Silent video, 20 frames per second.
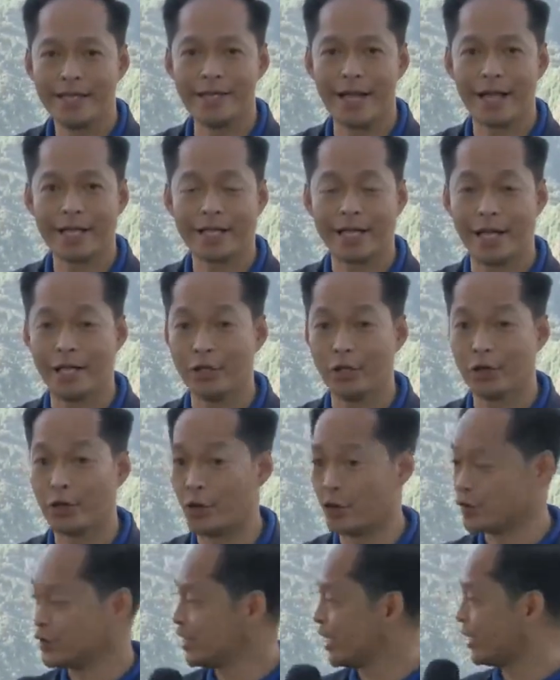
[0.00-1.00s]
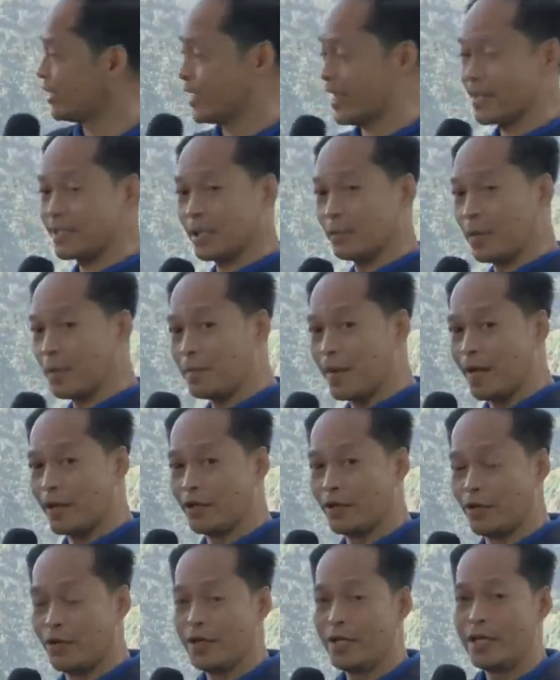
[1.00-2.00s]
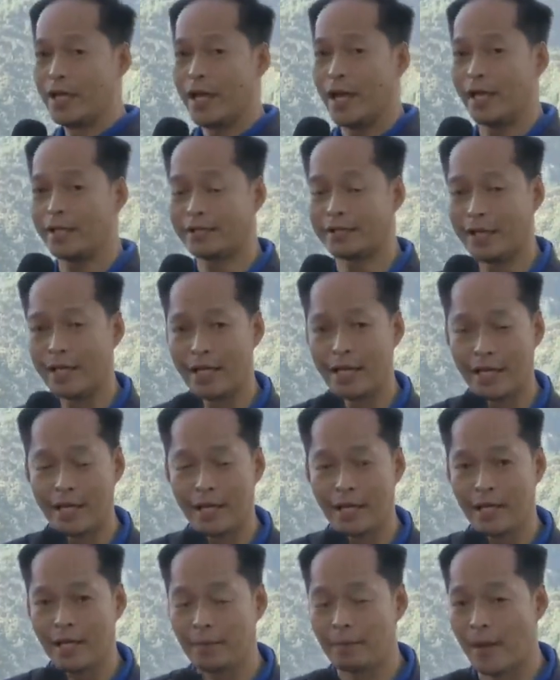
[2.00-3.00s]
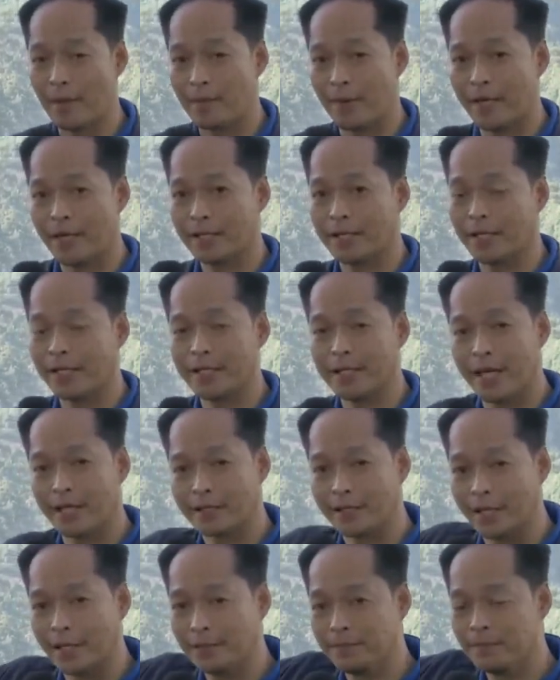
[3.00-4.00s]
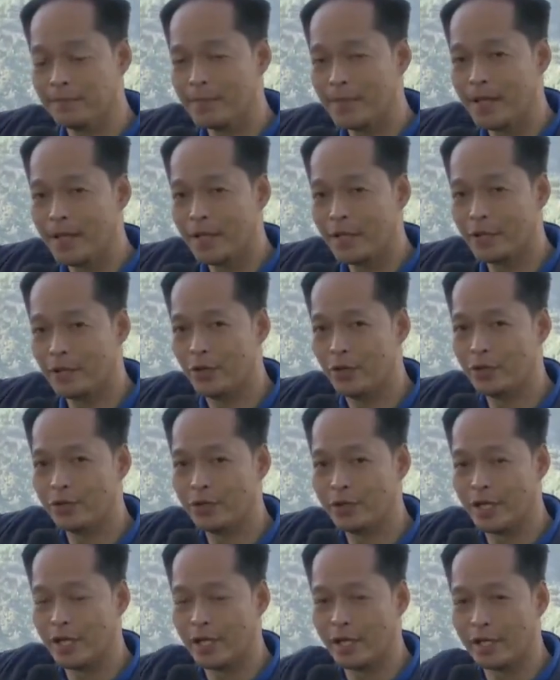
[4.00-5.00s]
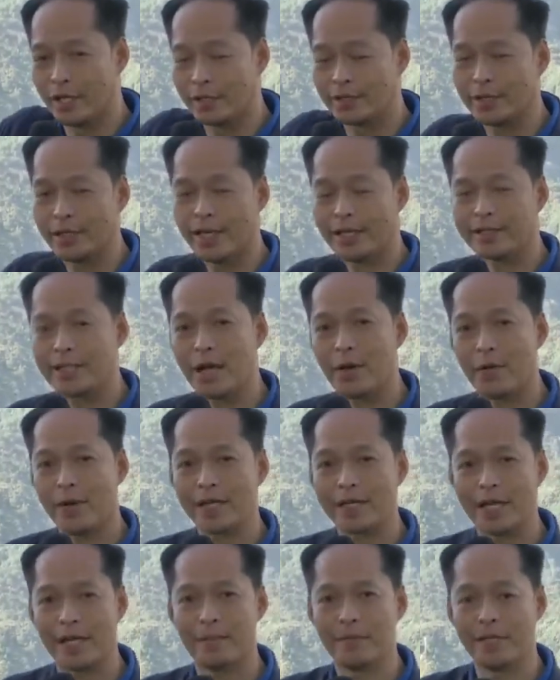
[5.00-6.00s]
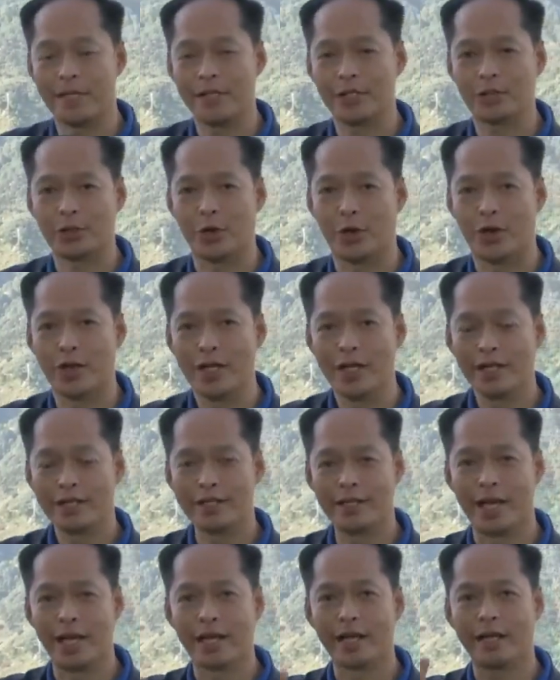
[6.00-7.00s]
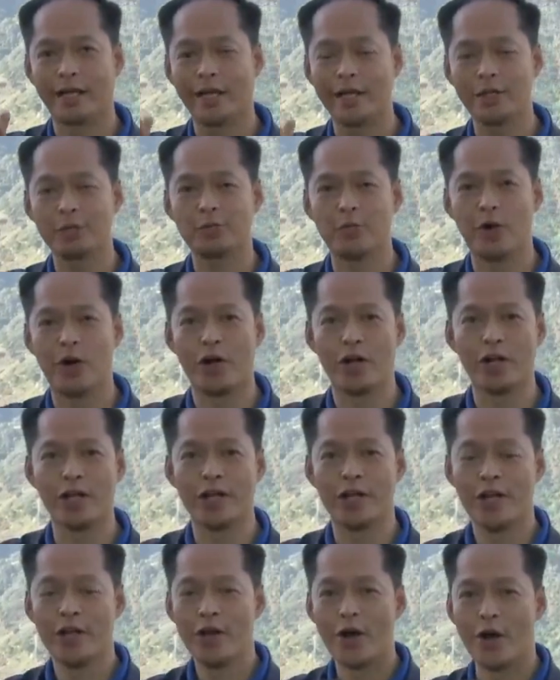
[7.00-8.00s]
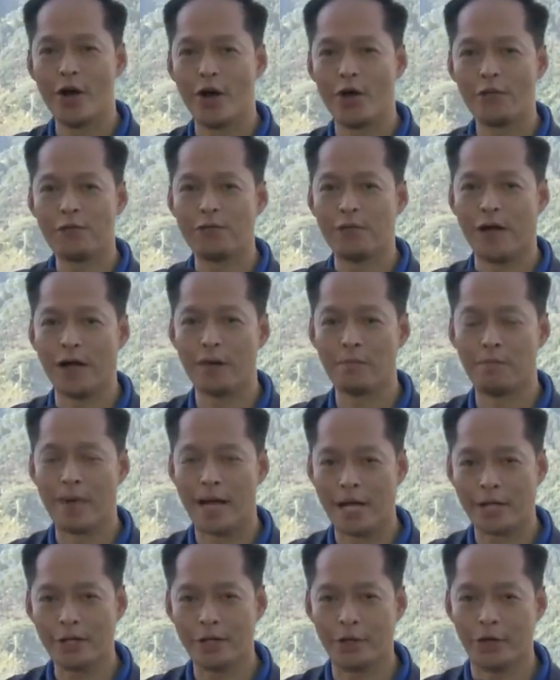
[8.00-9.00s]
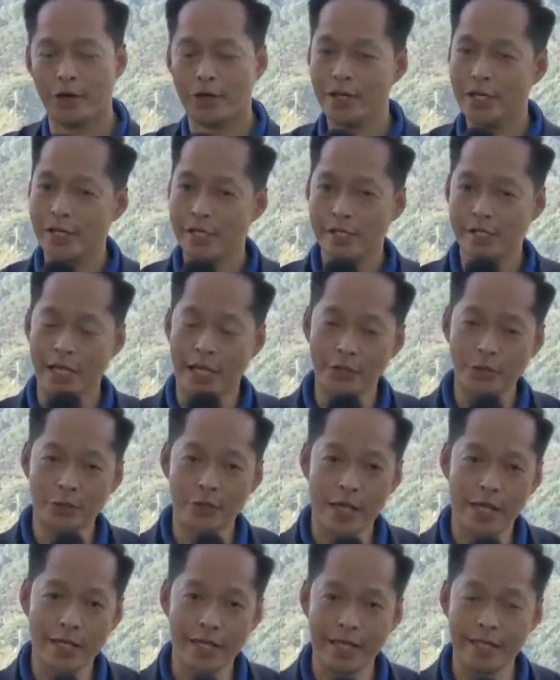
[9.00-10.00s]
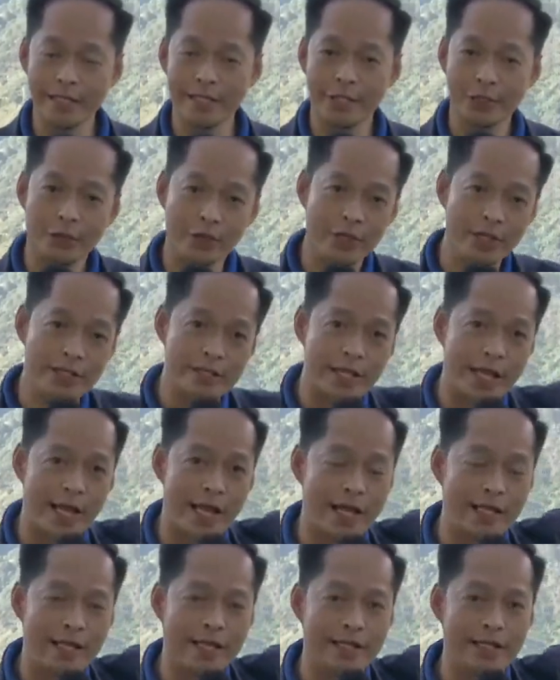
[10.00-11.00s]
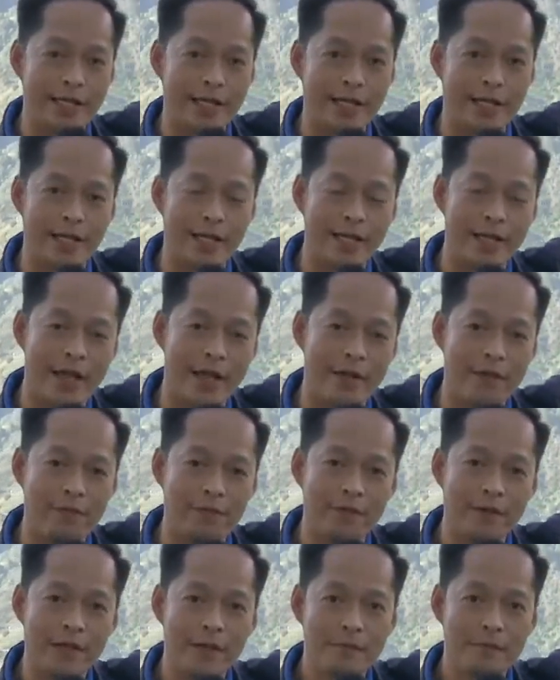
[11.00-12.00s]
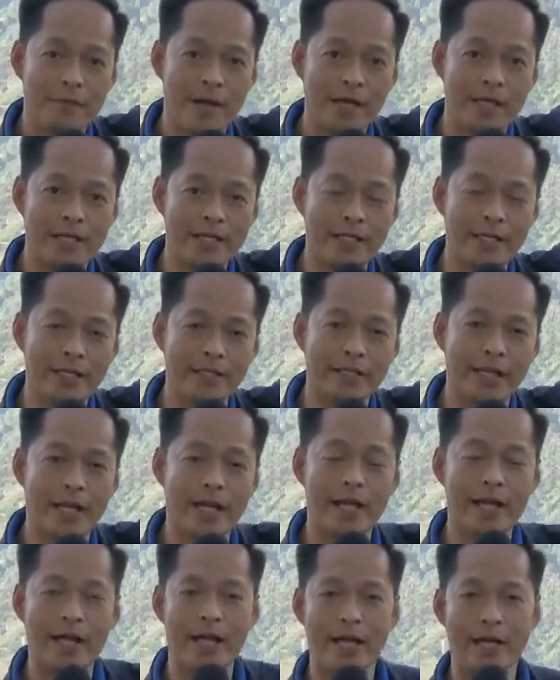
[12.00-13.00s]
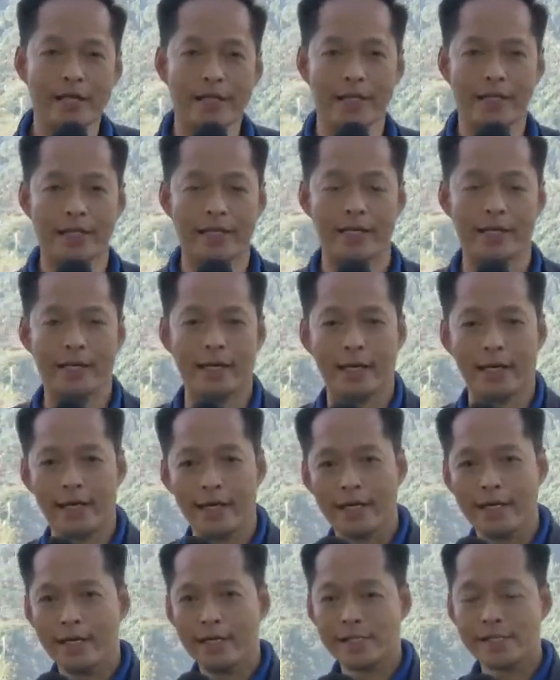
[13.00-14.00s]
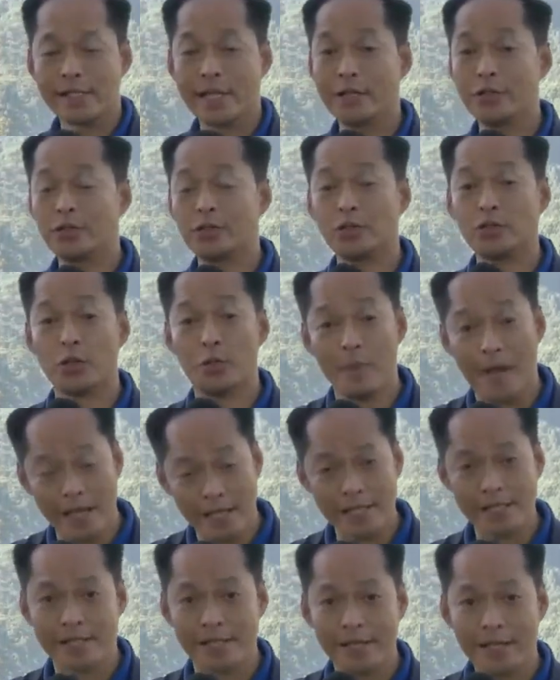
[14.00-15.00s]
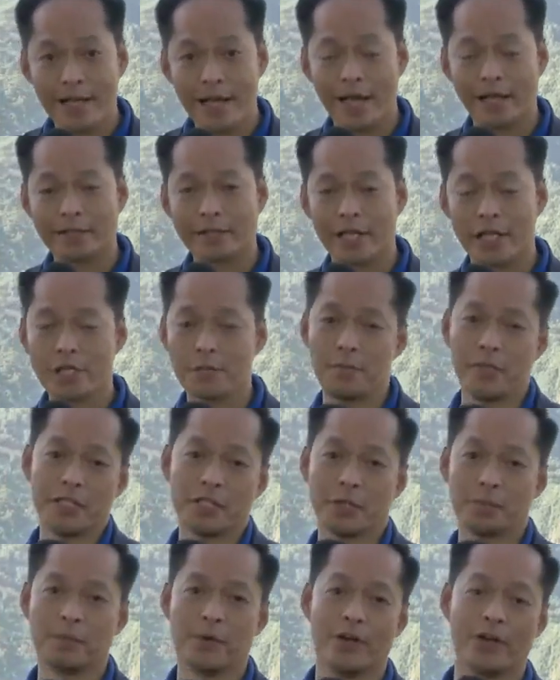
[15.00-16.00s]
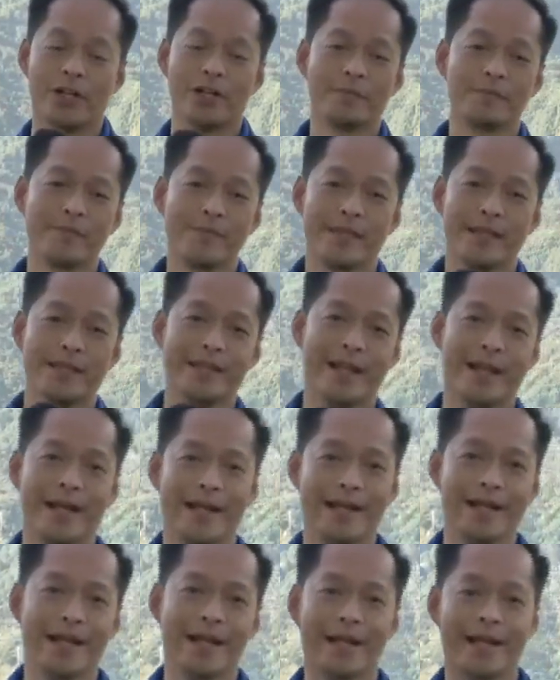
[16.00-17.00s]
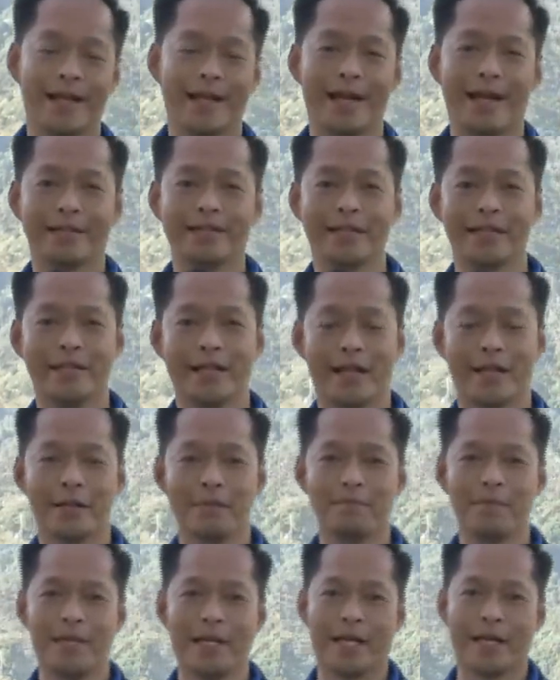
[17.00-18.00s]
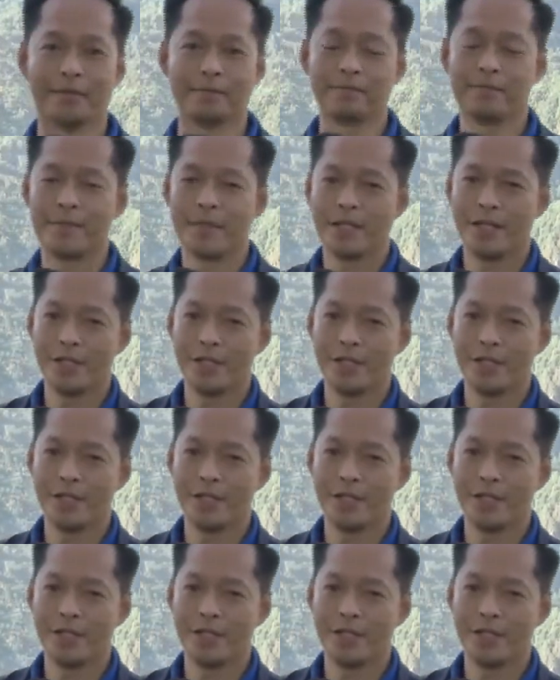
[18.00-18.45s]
na Cannon Road. Yan, nasa baba, no? At uh, ipapakita rin natin yung uh, tinatawag namin dito na Great Wall of uh, Baguio. Sa katunayan, dito rin sa aking uh, left, makikita ang uh, Santo Tomas, ang transmitter po ng uh, ating uh, himpilan.